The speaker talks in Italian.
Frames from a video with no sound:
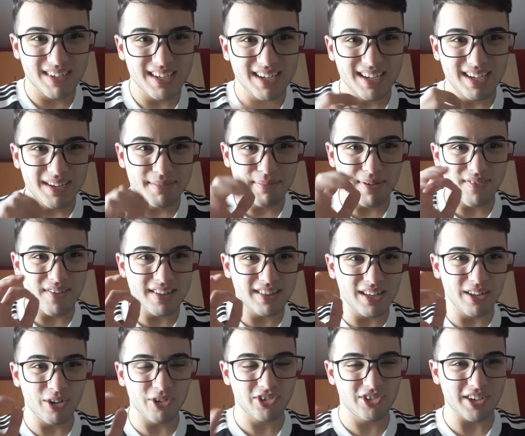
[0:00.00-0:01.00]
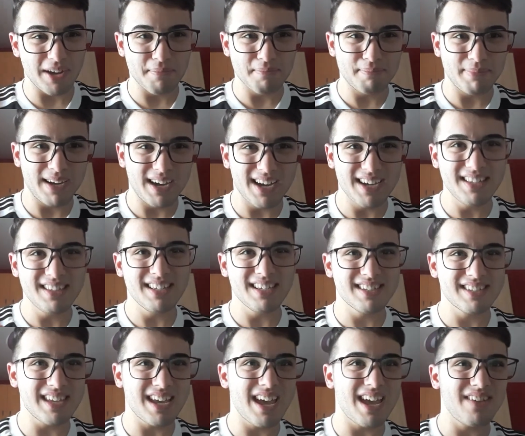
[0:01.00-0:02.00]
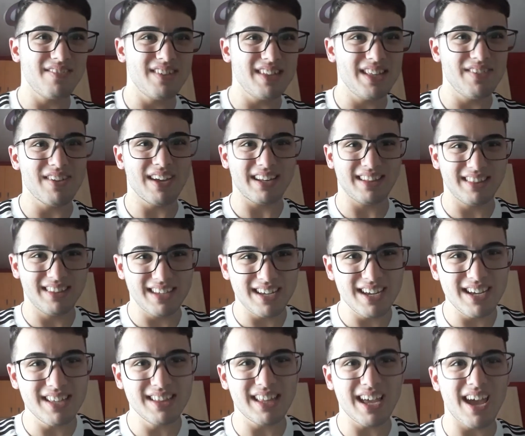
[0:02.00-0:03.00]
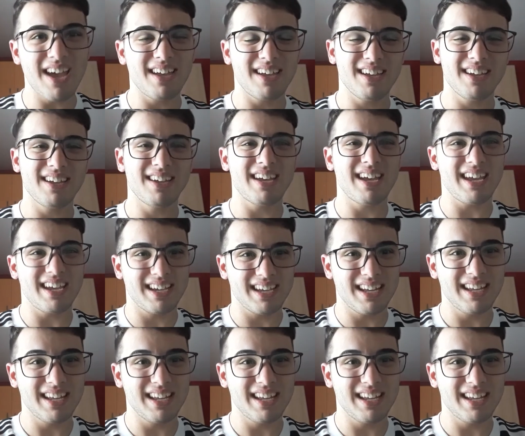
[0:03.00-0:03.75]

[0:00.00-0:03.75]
bevete lo champagne se vi divertite eh, e,